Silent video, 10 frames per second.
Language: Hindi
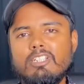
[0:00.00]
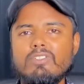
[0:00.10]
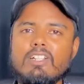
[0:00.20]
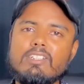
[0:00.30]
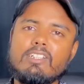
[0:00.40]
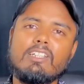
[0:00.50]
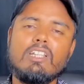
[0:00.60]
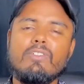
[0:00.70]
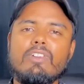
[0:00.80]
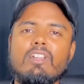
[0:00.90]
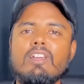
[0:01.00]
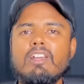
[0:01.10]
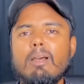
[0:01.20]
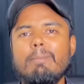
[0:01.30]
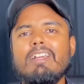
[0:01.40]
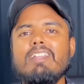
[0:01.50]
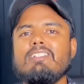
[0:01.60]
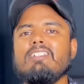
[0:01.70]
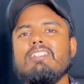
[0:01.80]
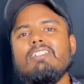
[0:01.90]
परचेज भी कर सकते हैं या फिर अपने
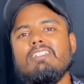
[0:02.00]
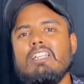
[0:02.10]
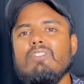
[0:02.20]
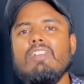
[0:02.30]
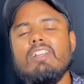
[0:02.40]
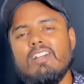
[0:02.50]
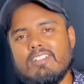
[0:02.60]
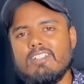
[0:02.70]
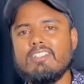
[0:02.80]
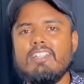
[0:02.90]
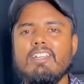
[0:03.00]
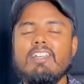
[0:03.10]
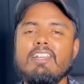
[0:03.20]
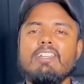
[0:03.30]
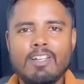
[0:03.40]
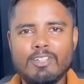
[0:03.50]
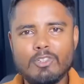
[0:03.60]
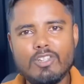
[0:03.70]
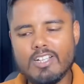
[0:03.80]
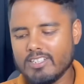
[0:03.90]
कलेक्शन से सेल भी कर सकते हैं
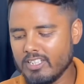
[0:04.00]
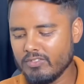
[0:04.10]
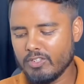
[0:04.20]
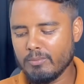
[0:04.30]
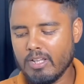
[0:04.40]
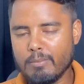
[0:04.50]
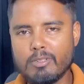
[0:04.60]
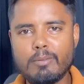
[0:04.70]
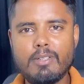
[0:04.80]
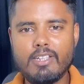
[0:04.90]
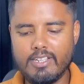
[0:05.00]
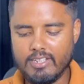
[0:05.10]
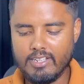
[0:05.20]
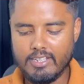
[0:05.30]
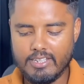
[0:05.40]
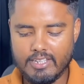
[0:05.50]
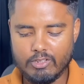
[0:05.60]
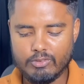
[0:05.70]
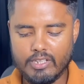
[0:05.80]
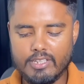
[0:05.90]
दोस्तों आज की इस वीडियो में आप सभी के लिए लेके आ
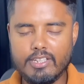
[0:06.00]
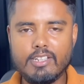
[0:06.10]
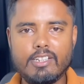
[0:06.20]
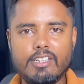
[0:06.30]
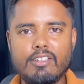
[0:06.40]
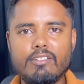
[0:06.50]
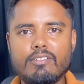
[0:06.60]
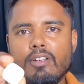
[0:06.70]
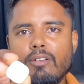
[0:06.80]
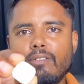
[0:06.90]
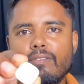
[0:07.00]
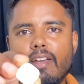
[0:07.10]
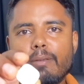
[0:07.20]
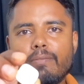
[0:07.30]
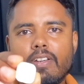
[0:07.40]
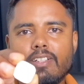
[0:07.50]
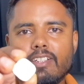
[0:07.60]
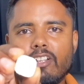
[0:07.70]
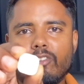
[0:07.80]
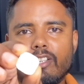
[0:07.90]
चुके हैं ये देखिए फाइव पैसे
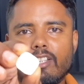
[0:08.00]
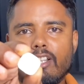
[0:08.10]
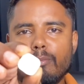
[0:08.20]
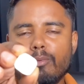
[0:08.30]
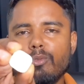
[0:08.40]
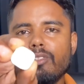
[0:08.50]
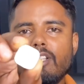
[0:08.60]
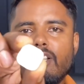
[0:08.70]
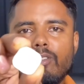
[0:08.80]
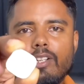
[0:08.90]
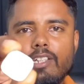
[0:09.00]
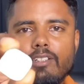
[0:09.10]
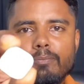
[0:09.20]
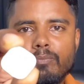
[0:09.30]
का कॉइन है आप लोग को दिख रहा होगा ये